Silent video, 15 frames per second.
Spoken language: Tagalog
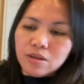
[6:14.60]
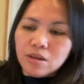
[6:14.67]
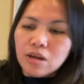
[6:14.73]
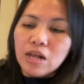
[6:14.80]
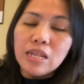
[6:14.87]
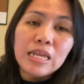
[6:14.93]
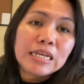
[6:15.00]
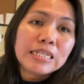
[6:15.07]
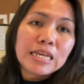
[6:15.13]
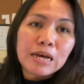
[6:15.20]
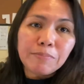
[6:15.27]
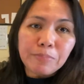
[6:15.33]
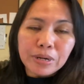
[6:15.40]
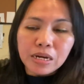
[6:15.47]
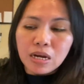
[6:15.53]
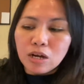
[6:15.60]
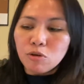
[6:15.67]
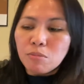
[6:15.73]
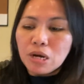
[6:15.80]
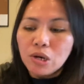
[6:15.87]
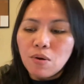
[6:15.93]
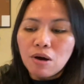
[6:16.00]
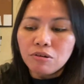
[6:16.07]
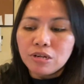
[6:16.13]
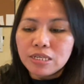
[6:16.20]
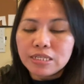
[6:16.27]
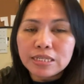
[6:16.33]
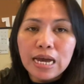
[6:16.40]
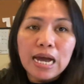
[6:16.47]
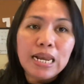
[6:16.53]
I like that pagka gumagawa ako ng
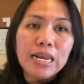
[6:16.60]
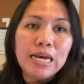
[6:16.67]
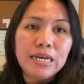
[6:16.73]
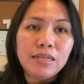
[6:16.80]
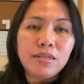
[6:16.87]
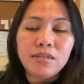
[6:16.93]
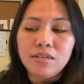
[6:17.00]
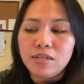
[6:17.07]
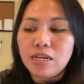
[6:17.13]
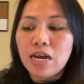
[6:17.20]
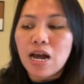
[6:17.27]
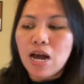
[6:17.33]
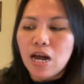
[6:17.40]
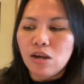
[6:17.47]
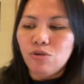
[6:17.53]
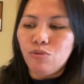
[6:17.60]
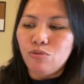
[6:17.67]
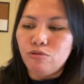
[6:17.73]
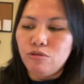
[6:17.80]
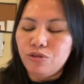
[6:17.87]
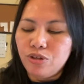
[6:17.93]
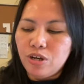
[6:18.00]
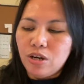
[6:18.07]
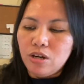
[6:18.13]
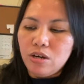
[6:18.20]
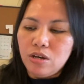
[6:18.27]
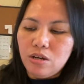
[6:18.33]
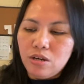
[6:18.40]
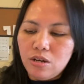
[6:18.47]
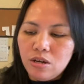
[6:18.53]
salad, hinahalo ko siya.
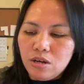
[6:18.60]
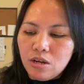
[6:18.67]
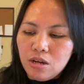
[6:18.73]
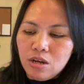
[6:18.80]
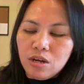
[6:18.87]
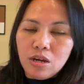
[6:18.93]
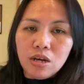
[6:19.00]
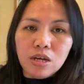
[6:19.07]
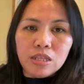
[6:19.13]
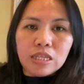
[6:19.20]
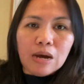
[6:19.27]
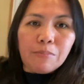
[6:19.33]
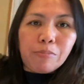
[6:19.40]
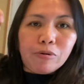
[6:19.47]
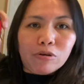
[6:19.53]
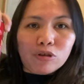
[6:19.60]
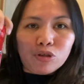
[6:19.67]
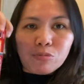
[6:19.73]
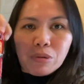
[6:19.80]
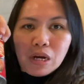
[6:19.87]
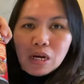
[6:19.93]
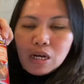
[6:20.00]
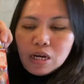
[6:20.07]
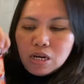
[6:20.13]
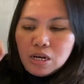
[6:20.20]
Tapos mga